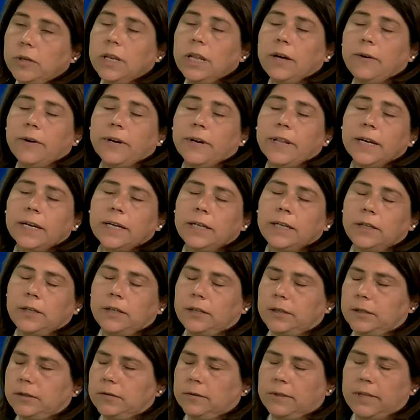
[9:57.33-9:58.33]
la verdad
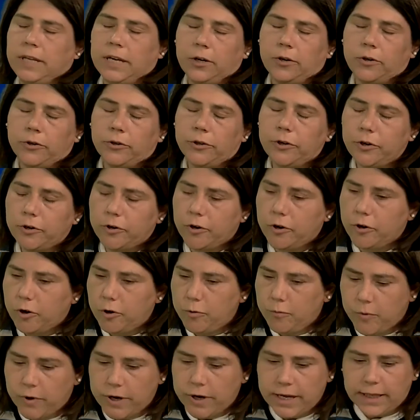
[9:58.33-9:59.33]
que desconozco
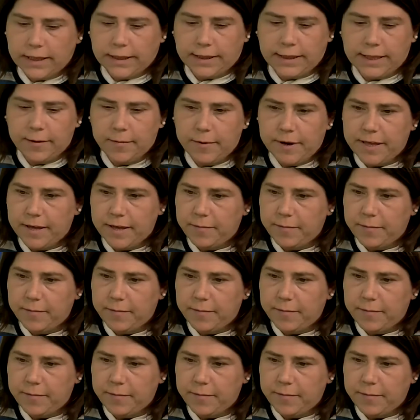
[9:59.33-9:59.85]
cómo es el tema